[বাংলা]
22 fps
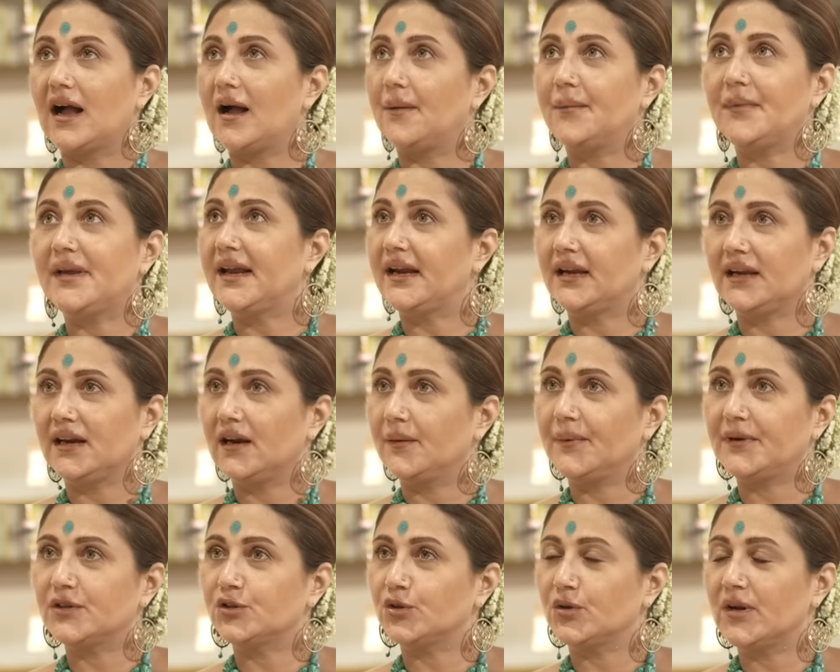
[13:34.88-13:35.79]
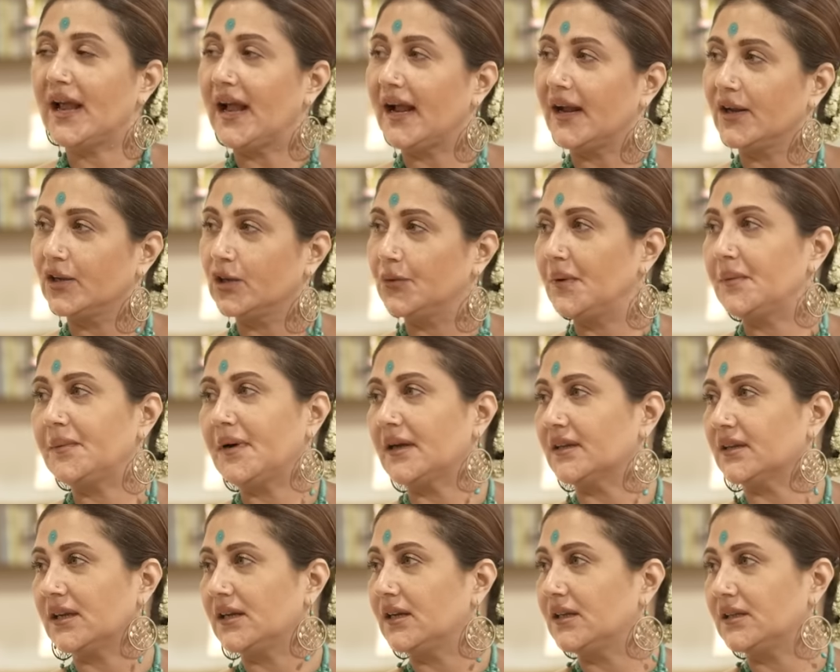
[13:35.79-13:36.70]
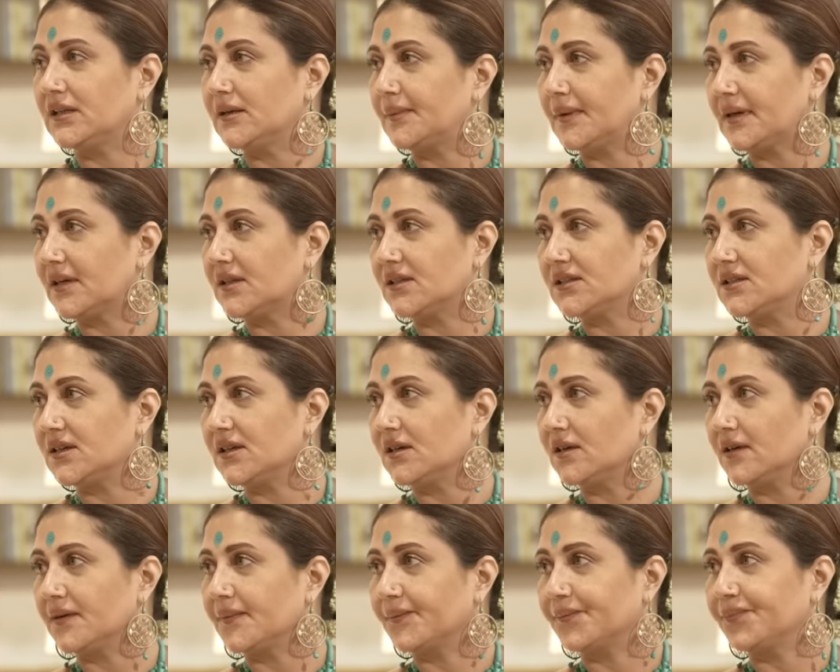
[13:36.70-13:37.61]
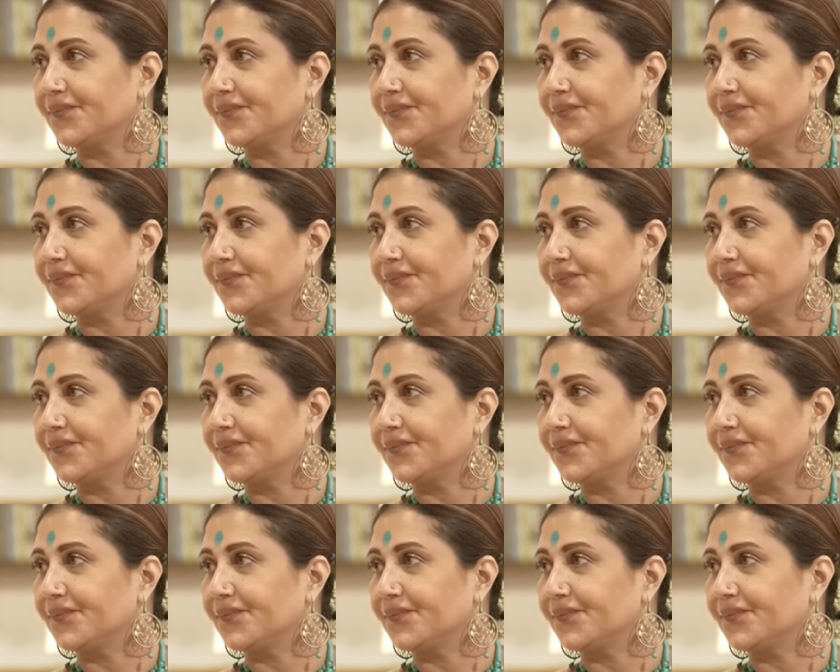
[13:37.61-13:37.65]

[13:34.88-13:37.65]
আমি এটার পেছনে একদমই মাথা দিতে পারছি না